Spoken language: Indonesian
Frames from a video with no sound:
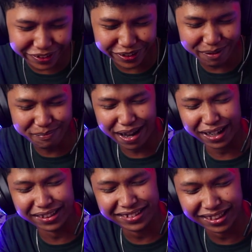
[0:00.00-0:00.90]
itu
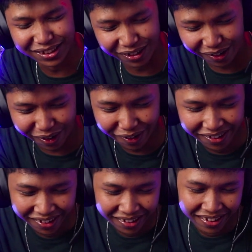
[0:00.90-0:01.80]
gimana cil tolong
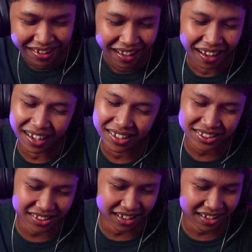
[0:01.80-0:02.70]

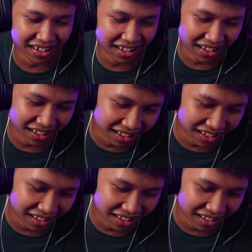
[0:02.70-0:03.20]
astaga